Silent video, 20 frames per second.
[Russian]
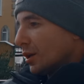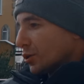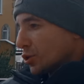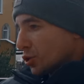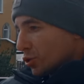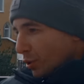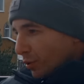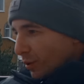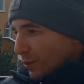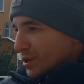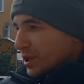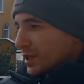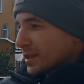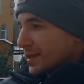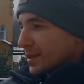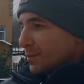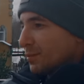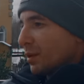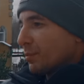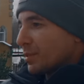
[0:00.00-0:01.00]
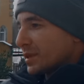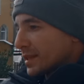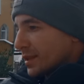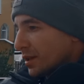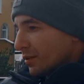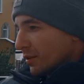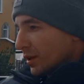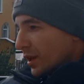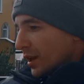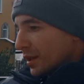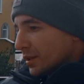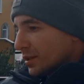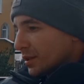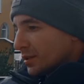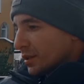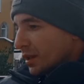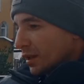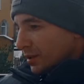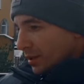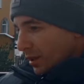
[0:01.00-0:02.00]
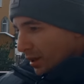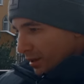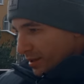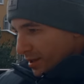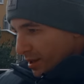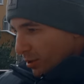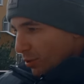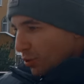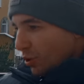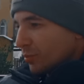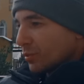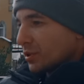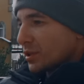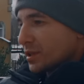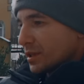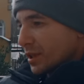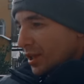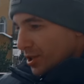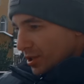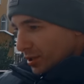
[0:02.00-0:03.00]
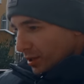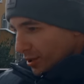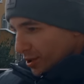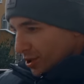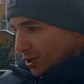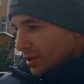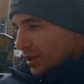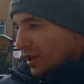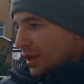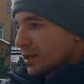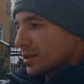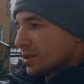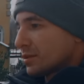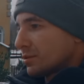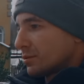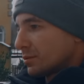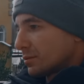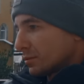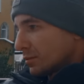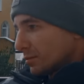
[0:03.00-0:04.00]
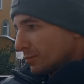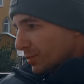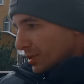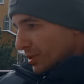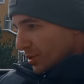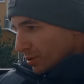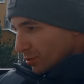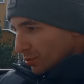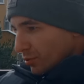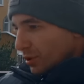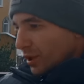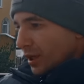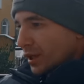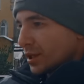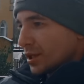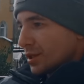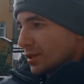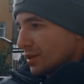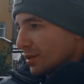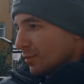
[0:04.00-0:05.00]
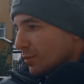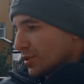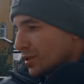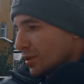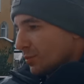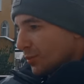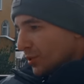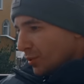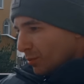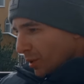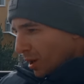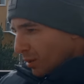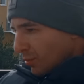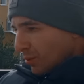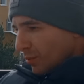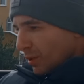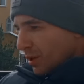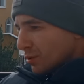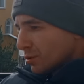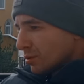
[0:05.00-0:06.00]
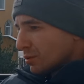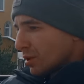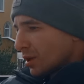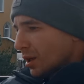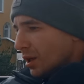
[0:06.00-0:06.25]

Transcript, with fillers: что вообще из себя представляет это. Она ознакомилась, начала читать, подтянула, конечно, само собой, маму мою.